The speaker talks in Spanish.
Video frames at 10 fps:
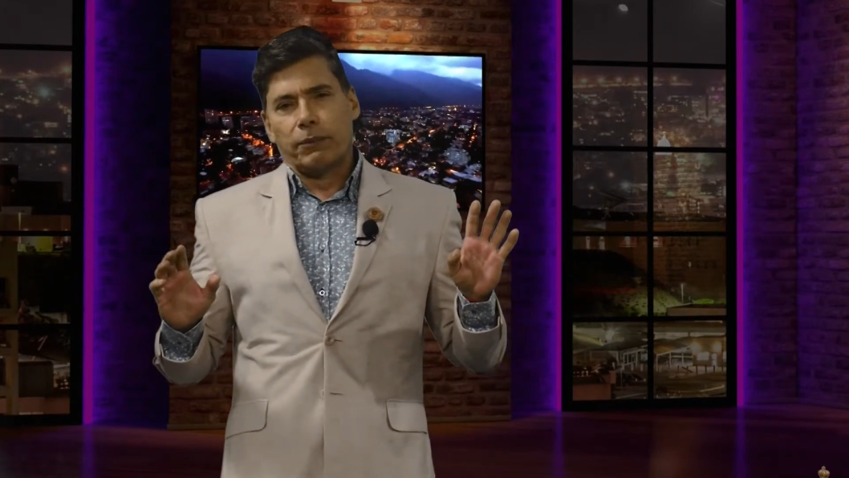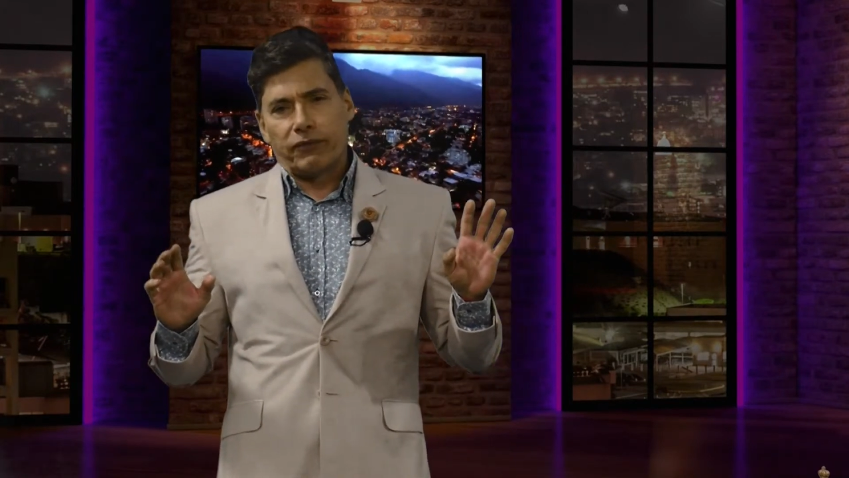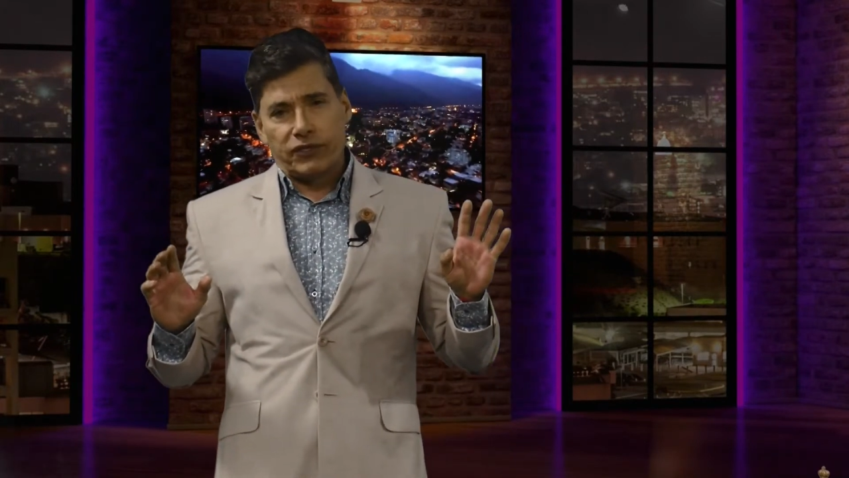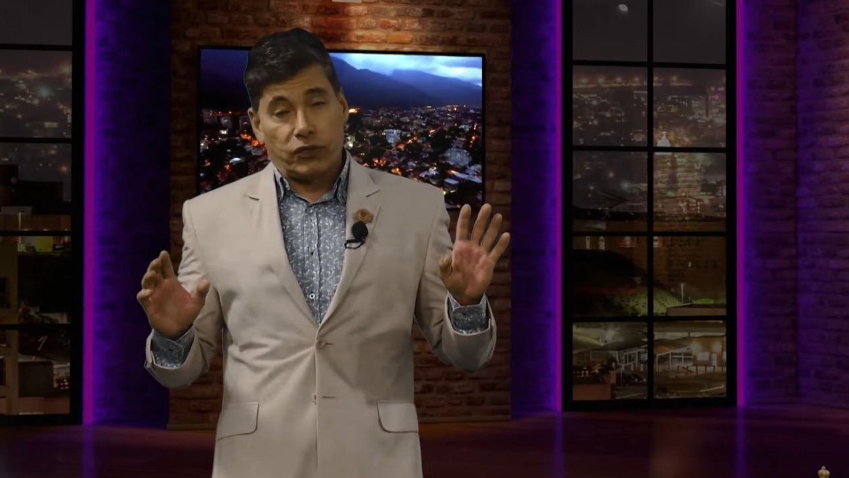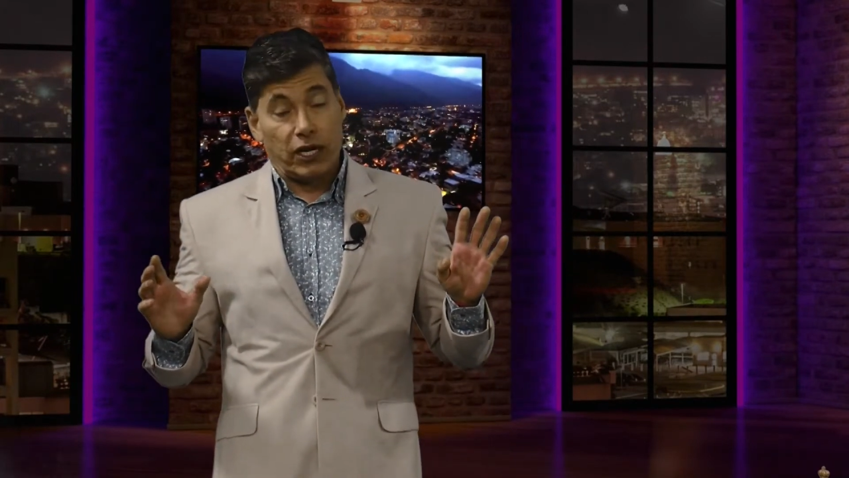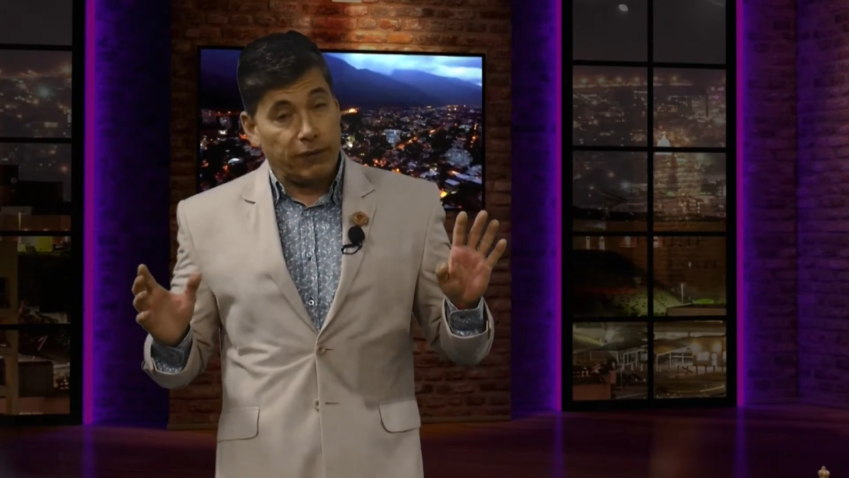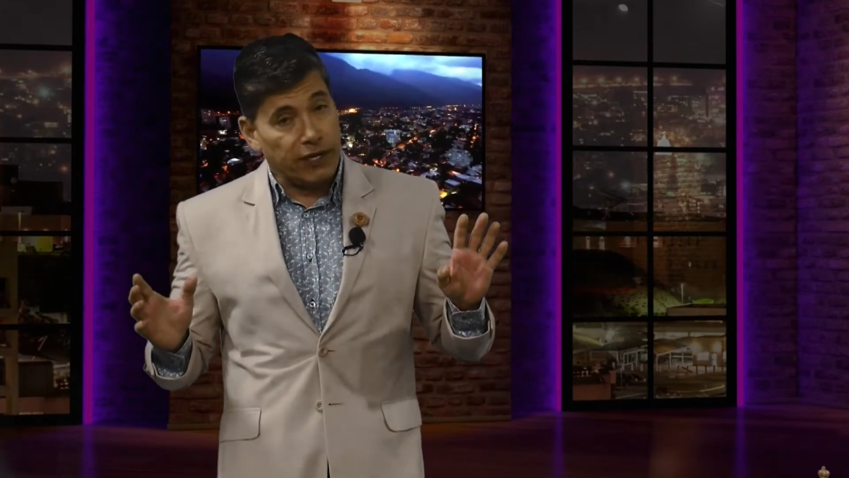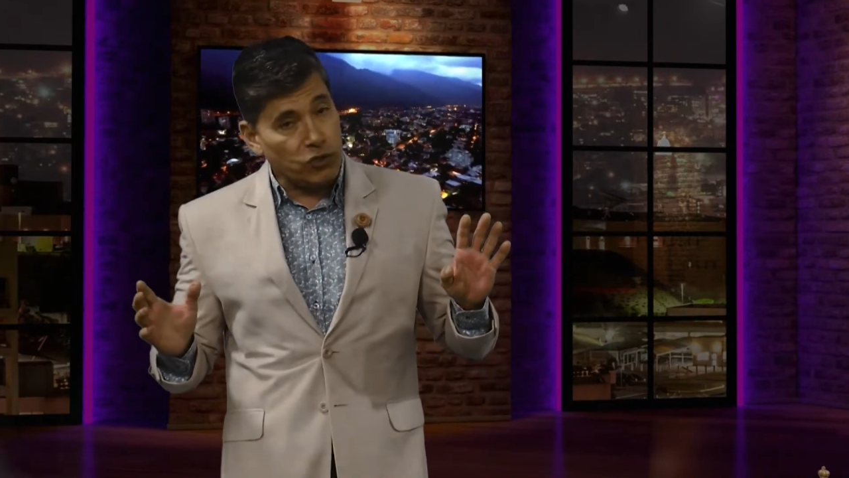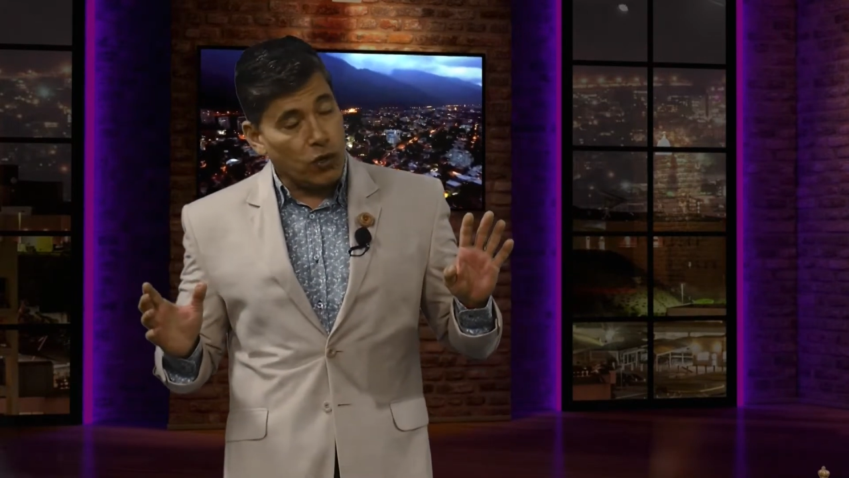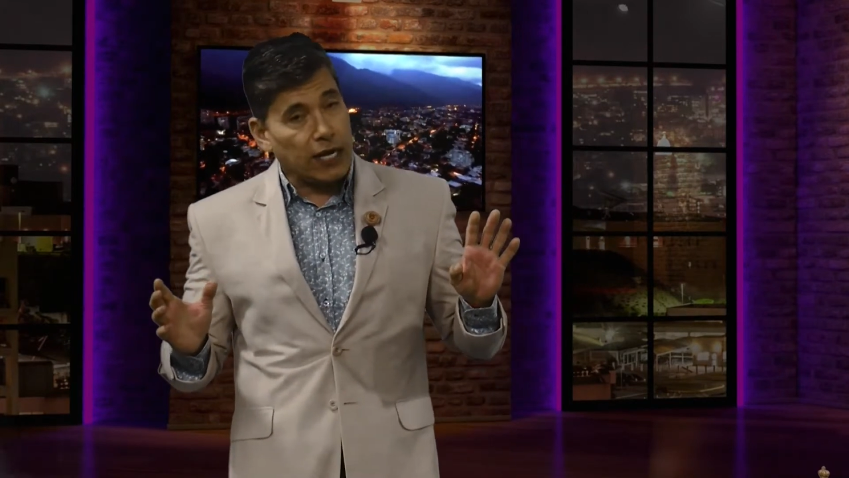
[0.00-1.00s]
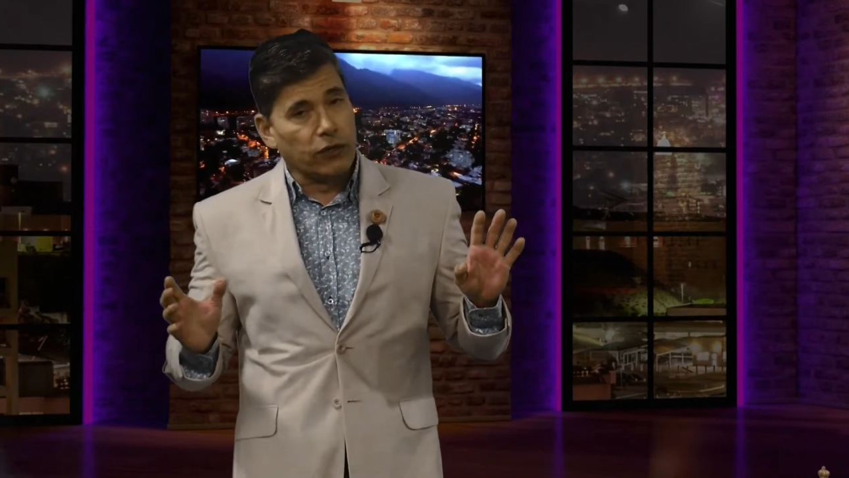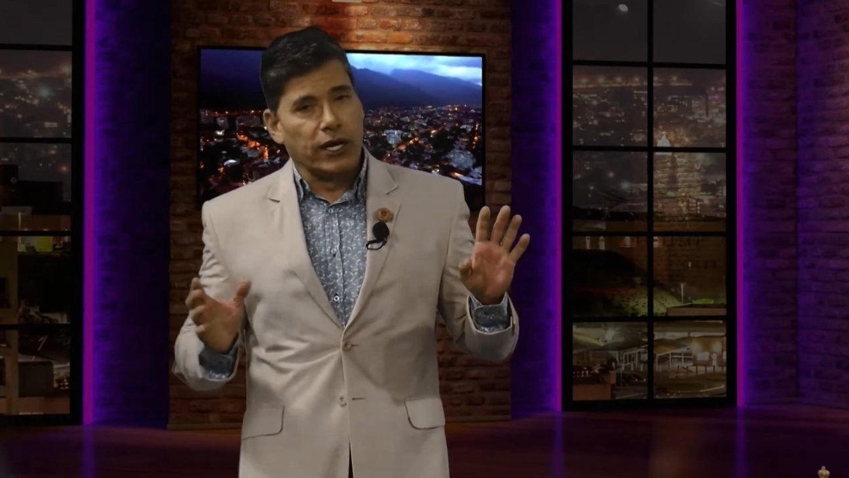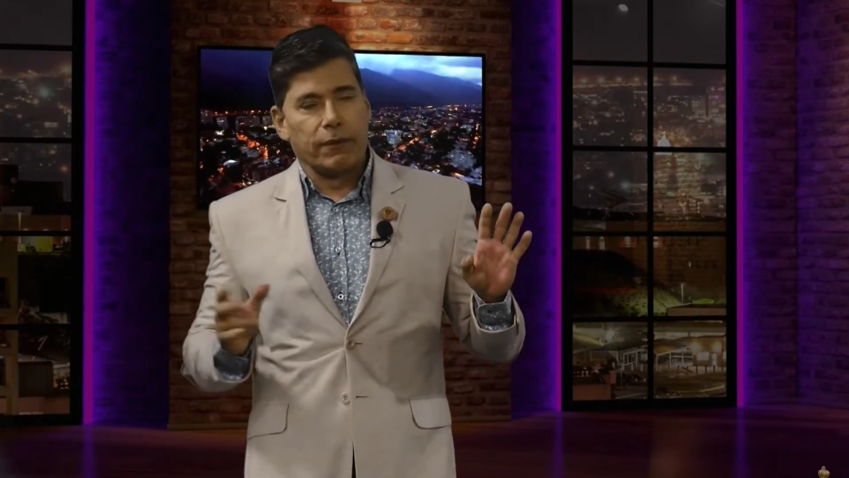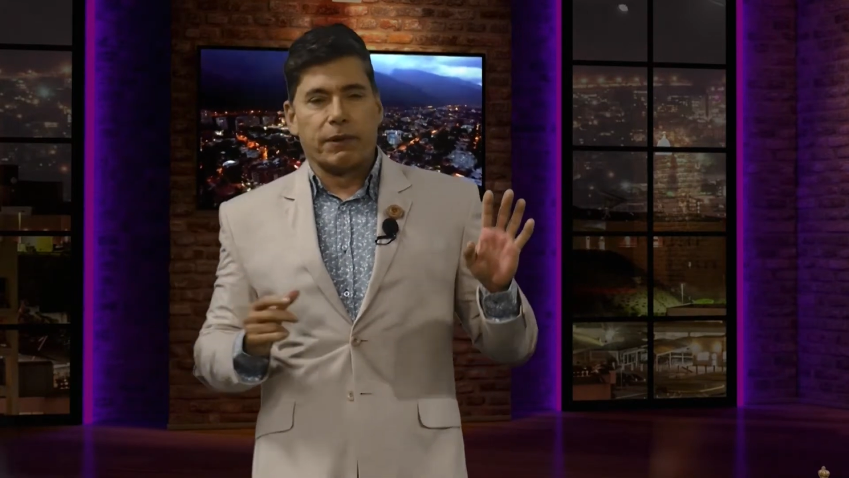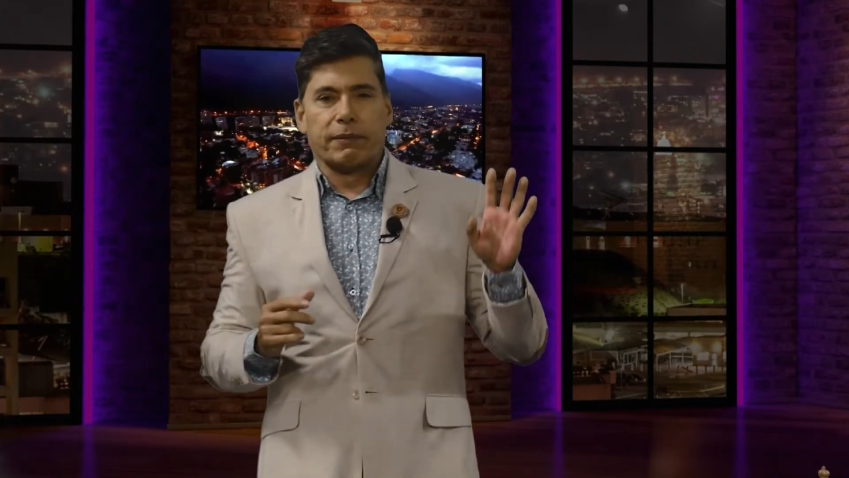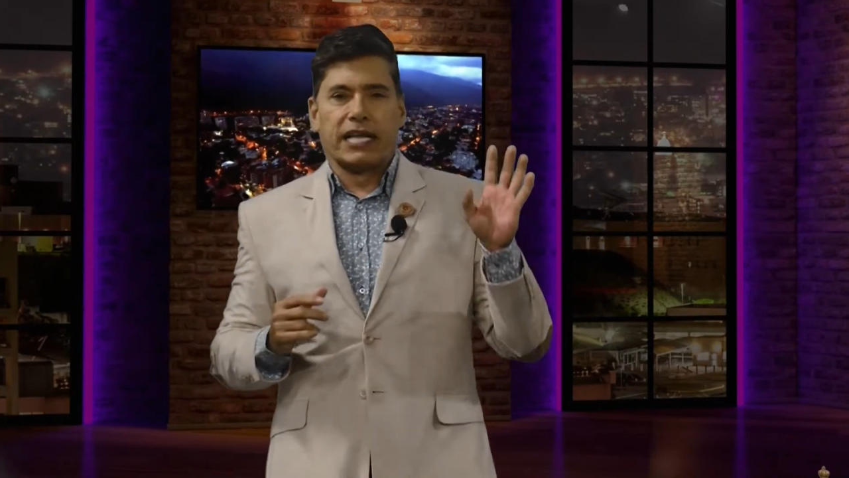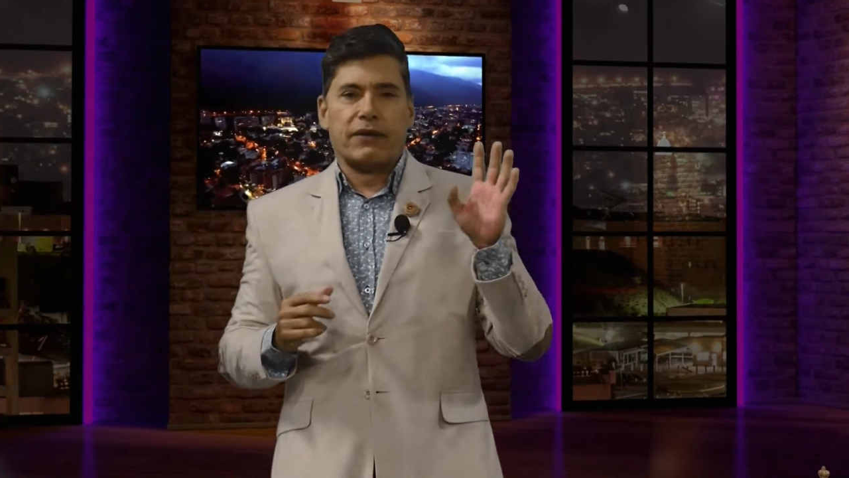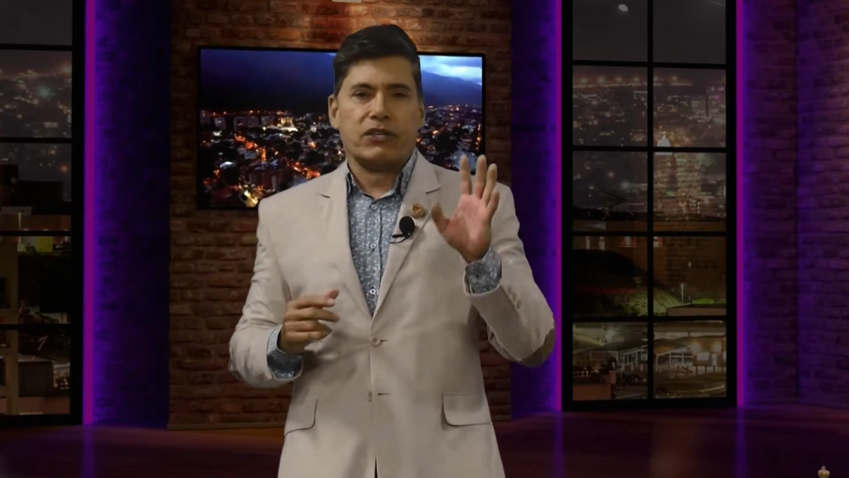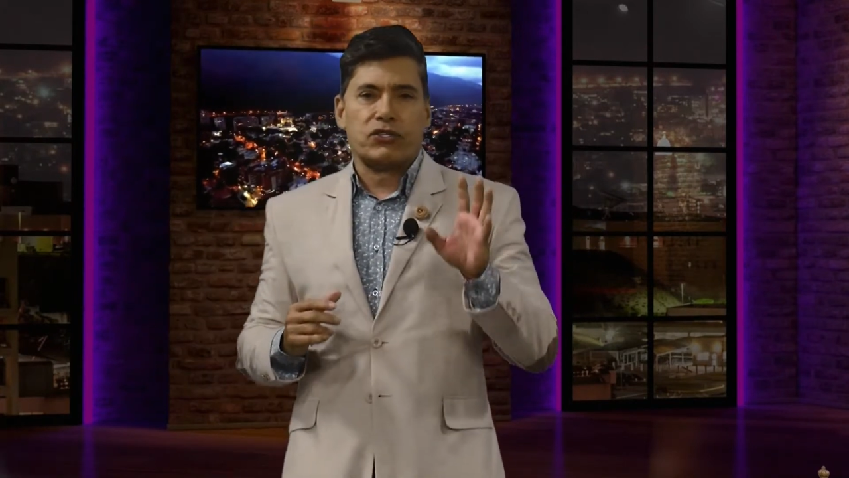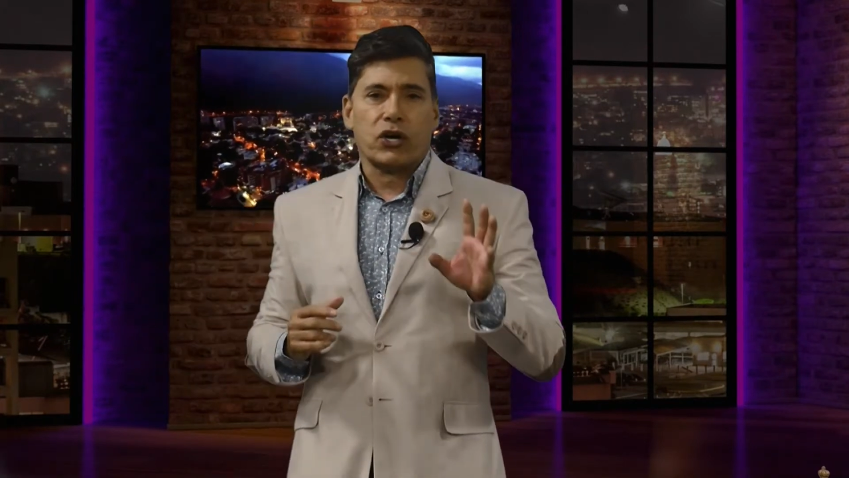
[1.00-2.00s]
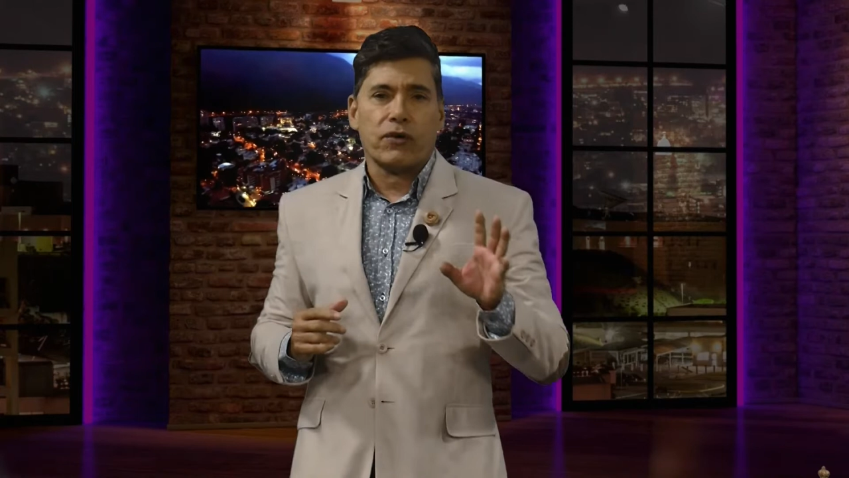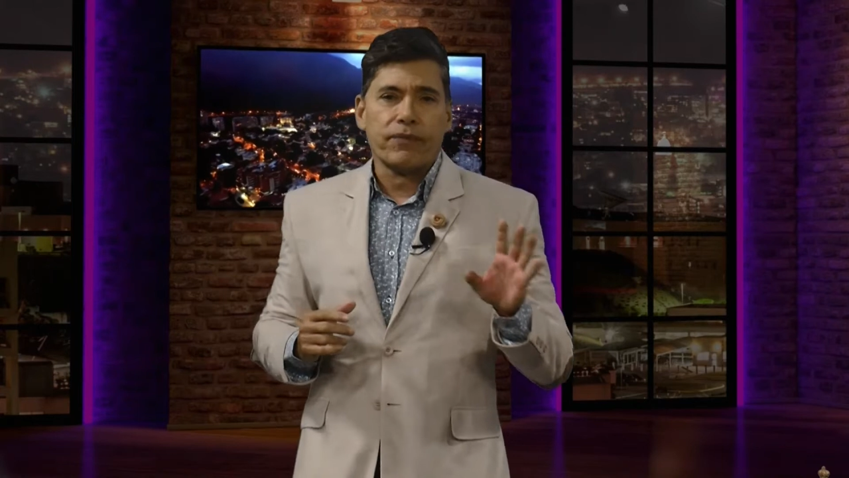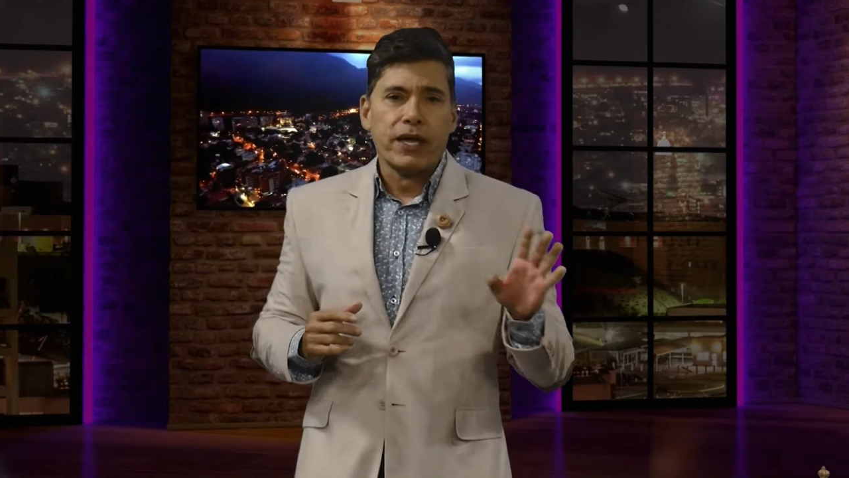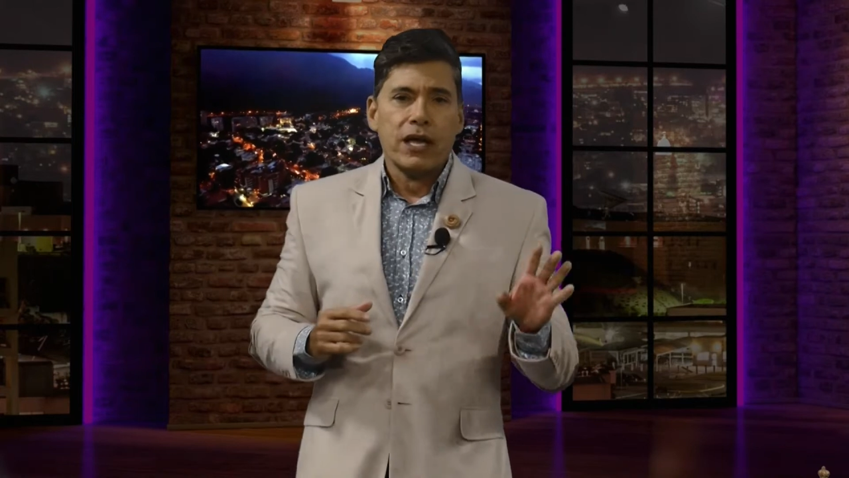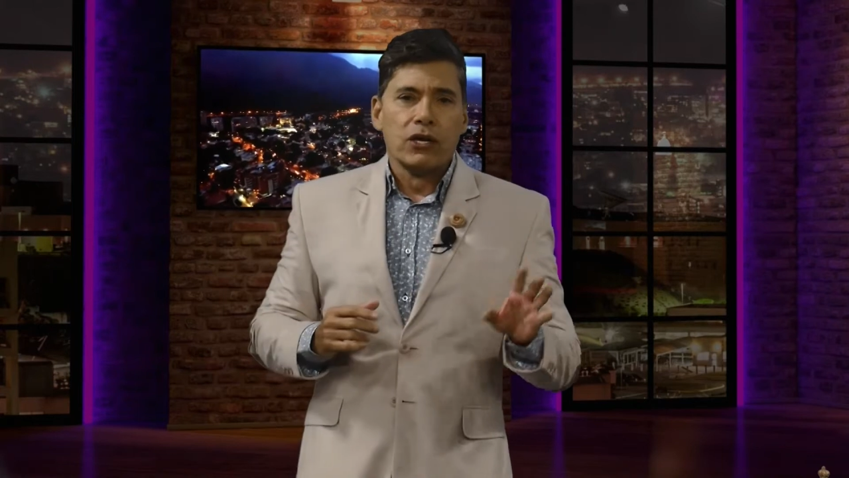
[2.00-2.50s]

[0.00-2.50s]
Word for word: profesional venezolano de la primera división